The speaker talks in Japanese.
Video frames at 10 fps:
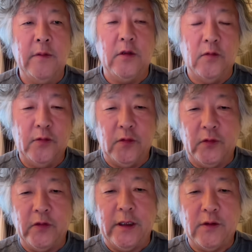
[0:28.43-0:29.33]
身の不徳
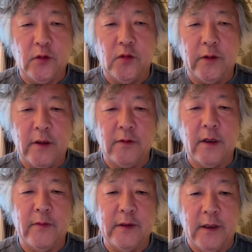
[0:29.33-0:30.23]
の致すところでご
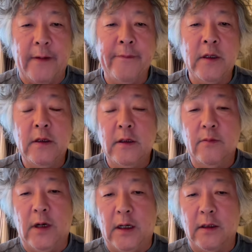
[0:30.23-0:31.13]
ざいますが、
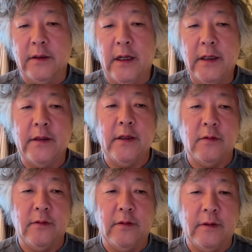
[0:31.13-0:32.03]
まあ、慣れてる
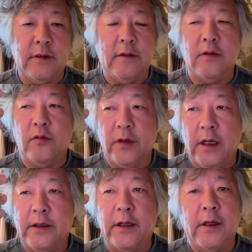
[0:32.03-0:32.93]
んですよ
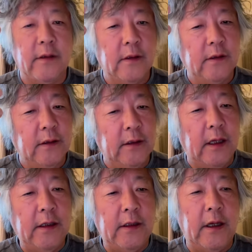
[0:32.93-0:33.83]
ね。ただ、
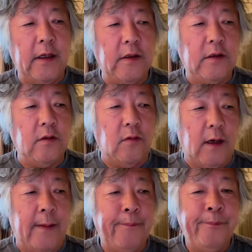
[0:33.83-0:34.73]
慣れてない人
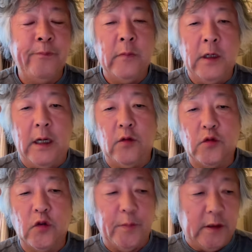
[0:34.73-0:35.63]
は、あの、
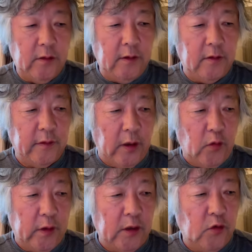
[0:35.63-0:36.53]
ちょっとびっくりするだ
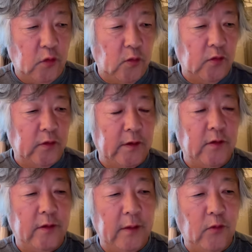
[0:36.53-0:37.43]
ろうなと思うんです
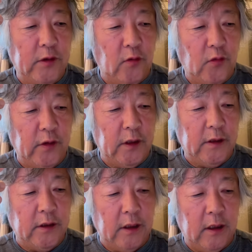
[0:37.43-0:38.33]
よね。もしそういうことになっ
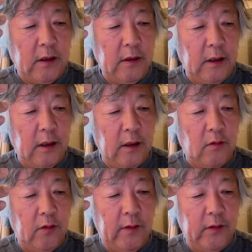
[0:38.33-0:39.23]
ちゃったら。で、
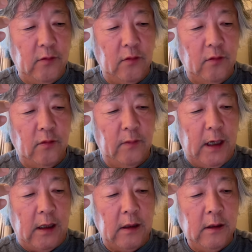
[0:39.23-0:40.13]
これはあの、
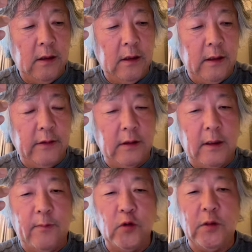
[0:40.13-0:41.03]
まあ、なんていう
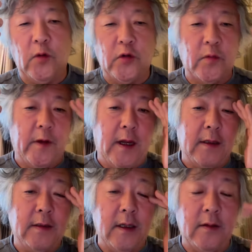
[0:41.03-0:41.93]
か、もしものとめの
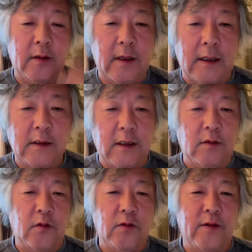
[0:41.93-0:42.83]
安全、安
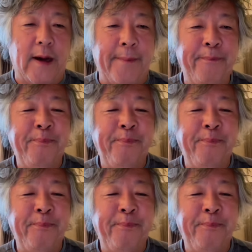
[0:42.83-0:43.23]
心というか、